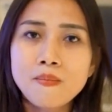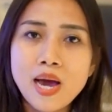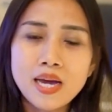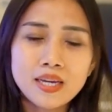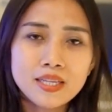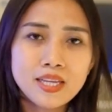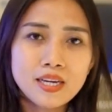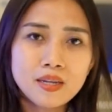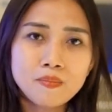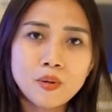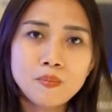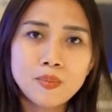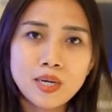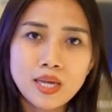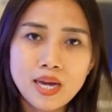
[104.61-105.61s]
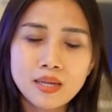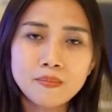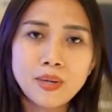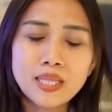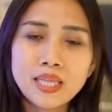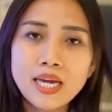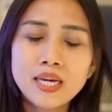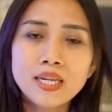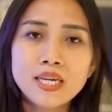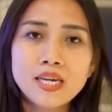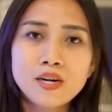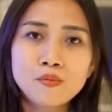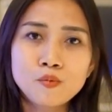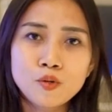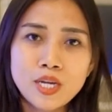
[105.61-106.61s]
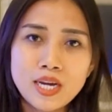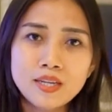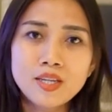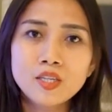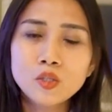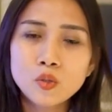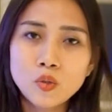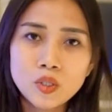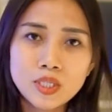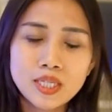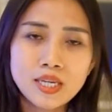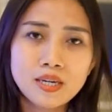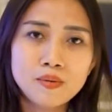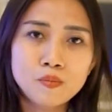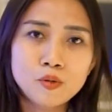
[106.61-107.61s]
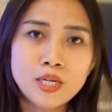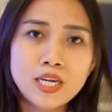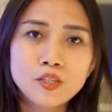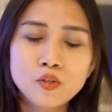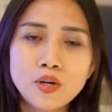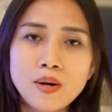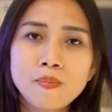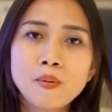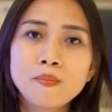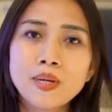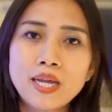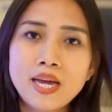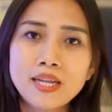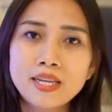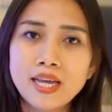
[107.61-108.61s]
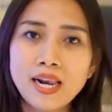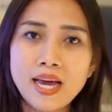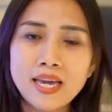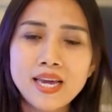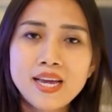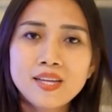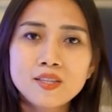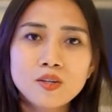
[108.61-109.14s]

Baik dari pemberian materi, kemudian diskusi, kemudian juga pemberian nilai.